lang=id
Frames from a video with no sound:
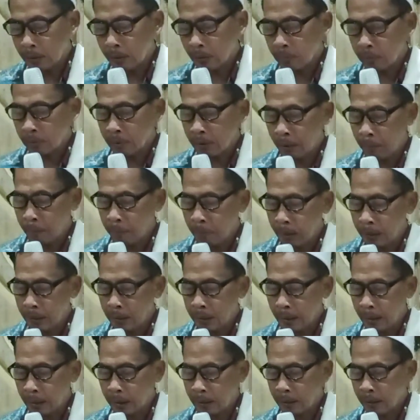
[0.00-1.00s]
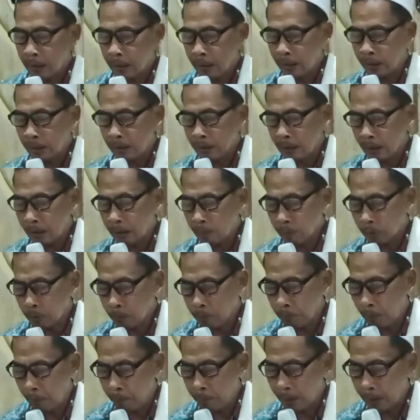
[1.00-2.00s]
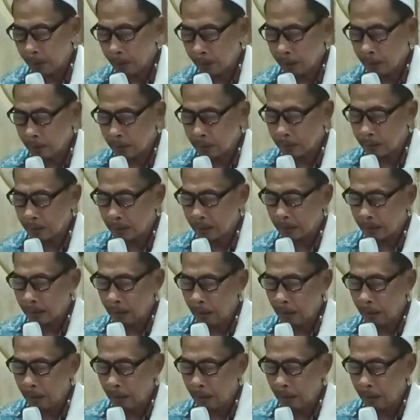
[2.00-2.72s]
terutama kadang yang dalam ngebabakan